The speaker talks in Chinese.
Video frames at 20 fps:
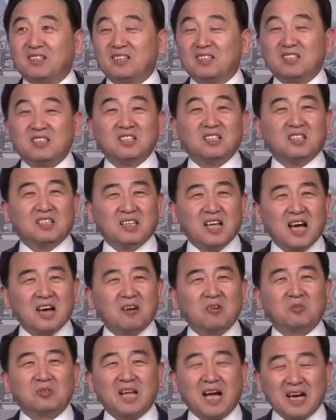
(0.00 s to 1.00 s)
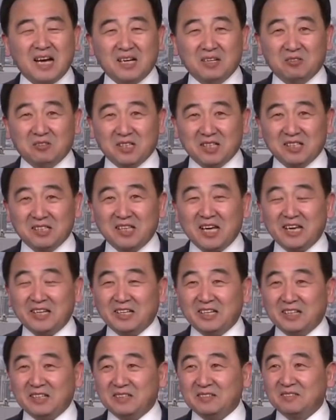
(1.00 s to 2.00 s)
慈禧太后，大概有这个电
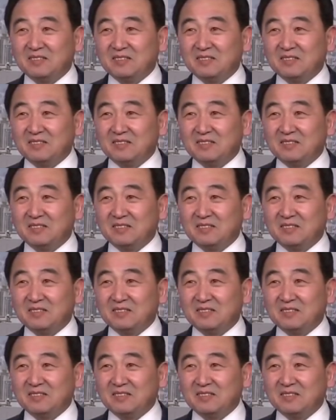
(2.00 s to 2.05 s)
影，